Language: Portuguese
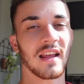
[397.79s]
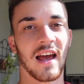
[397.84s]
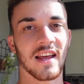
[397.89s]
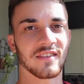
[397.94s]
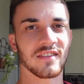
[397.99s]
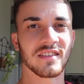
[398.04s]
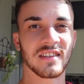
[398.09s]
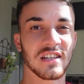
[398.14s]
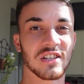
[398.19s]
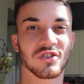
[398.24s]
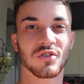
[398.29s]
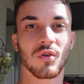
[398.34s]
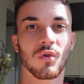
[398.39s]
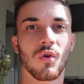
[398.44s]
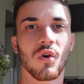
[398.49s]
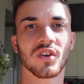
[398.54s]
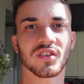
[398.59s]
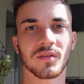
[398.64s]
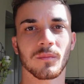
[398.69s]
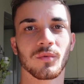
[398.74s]
Às vezes a gente não
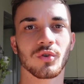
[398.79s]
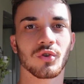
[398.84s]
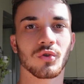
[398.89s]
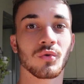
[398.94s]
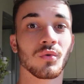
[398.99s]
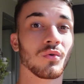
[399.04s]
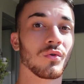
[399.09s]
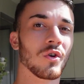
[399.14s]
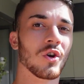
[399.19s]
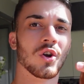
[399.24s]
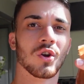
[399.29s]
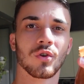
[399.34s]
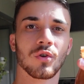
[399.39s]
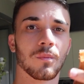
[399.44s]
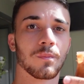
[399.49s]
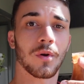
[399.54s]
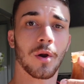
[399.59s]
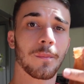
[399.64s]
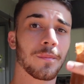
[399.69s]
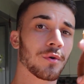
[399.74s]
gosta muito do, do
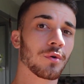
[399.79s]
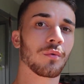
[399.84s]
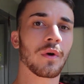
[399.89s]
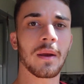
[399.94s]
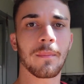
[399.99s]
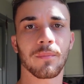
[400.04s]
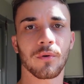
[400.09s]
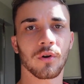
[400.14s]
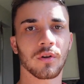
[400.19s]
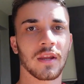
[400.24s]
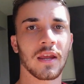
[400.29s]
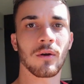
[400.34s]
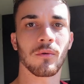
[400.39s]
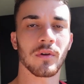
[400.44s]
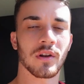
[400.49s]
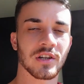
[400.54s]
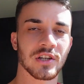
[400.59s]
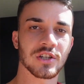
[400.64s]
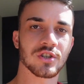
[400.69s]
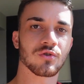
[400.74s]
próprio whey protein
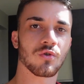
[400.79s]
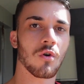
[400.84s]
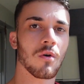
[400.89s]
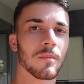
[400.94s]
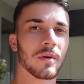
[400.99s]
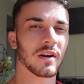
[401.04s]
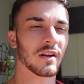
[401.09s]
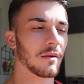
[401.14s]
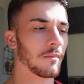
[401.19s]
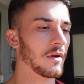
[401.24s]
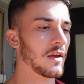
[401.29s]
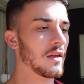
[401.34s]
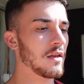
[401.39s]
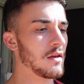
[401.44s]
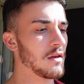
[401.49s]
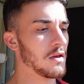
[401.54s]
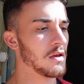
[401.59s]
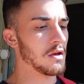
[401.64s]
quando a gente compra também,